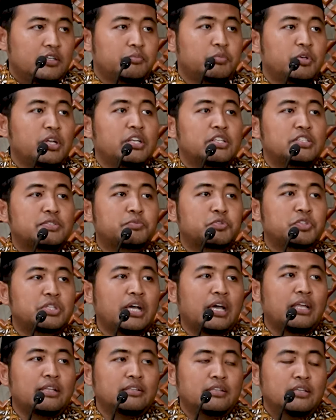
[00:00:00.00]
kemudian disebut
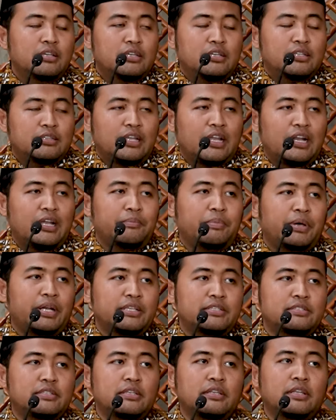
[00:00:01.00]
dengan tanah
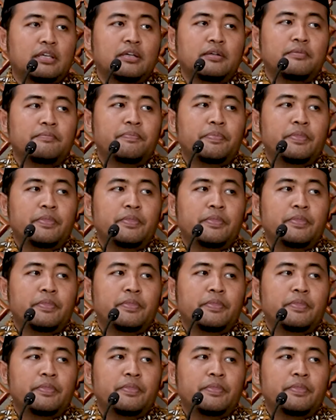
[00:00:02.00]
Palestina